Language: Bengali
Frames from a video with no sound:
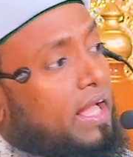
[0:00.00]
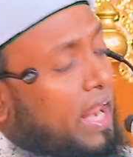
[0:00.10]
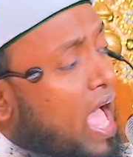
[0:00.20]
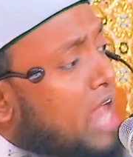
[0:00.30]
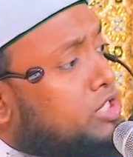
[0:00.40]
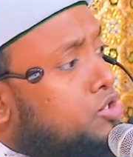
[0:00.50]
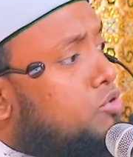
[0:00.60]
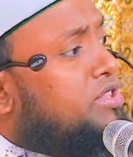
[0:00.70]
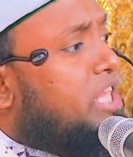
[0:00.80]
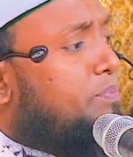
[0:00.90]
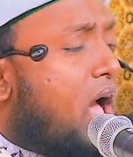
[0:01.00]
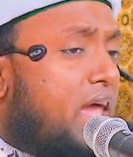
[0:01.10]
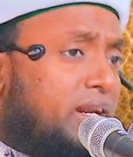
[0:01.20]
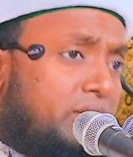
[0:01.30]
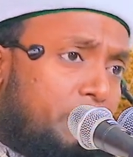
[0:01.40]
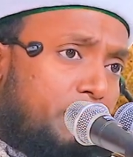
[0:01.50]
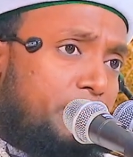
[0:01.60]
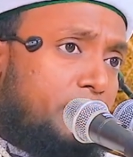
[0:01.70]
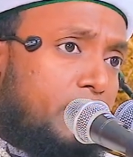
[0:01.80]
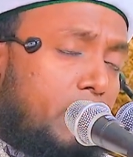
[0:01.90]
ঘ্রাণ শুনতে পান
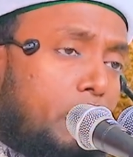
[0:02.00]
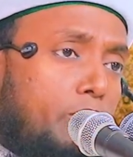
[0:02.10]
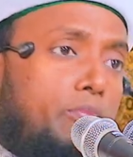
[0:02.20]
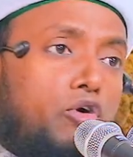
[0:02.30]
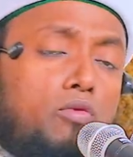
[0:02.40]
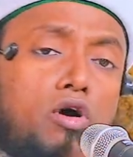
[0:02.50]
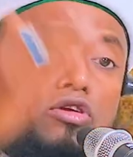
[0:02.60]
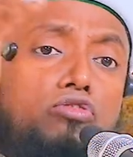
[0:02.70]
ভ্রমণ